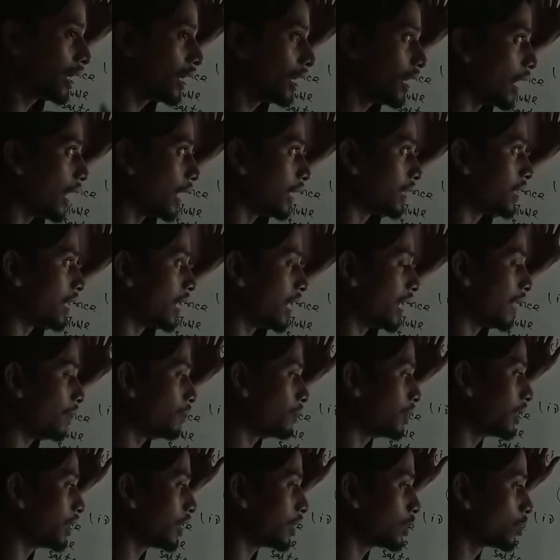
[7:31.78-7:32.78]
अच्छा
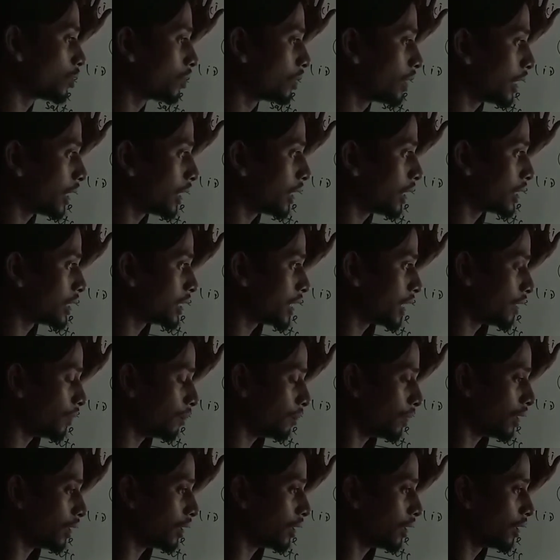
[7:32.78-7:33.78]
आयाम देंगे सूखने के लिए शेड
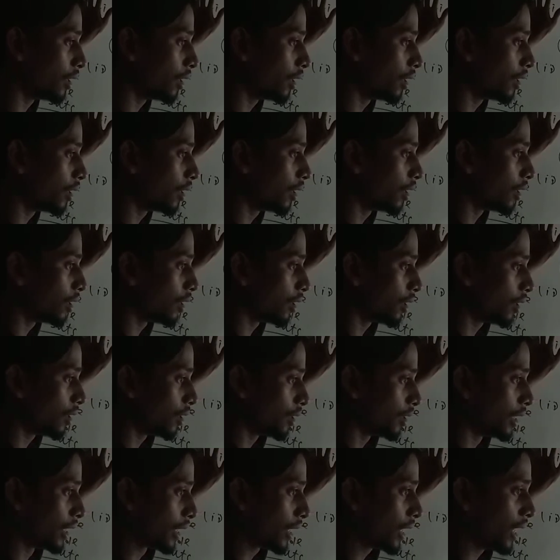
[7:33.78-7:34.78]
में ठीक